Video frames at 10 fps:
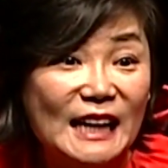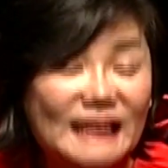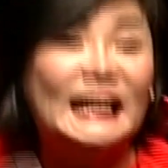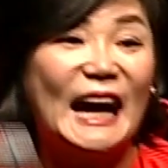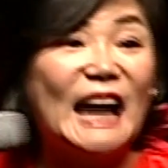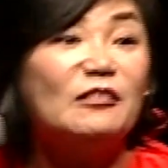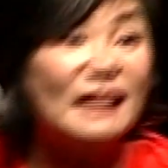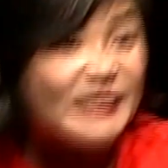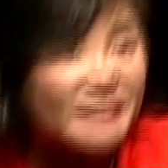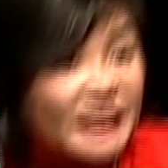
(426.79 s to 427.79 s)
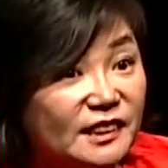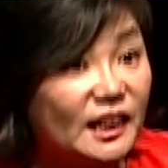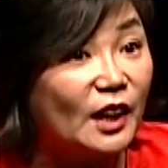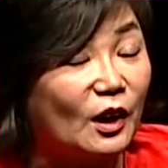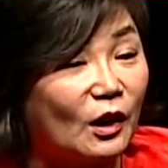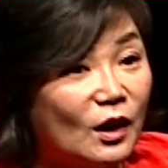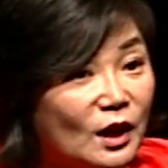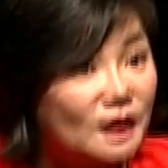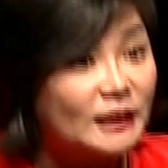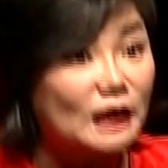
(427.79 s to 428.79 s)
그게 하루 안에 세트예요.
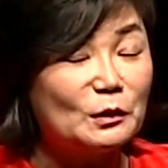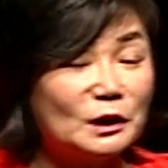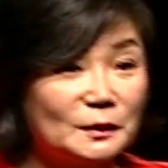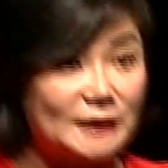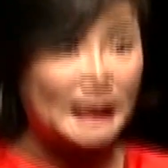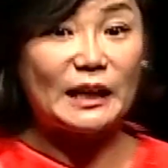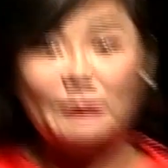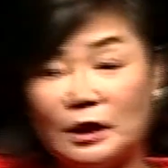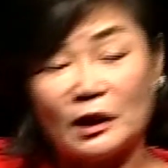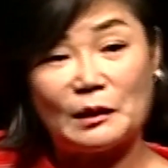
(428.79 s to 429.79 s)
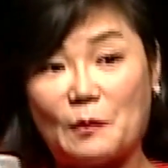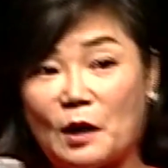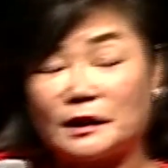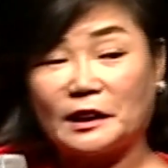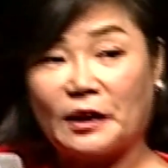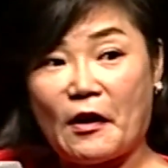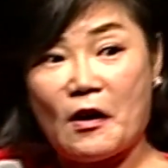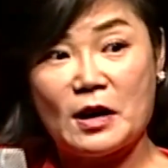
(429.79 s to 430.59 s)
자, 그럼 어떻습니까? 사람이 태어나면 뭐가 생겨요?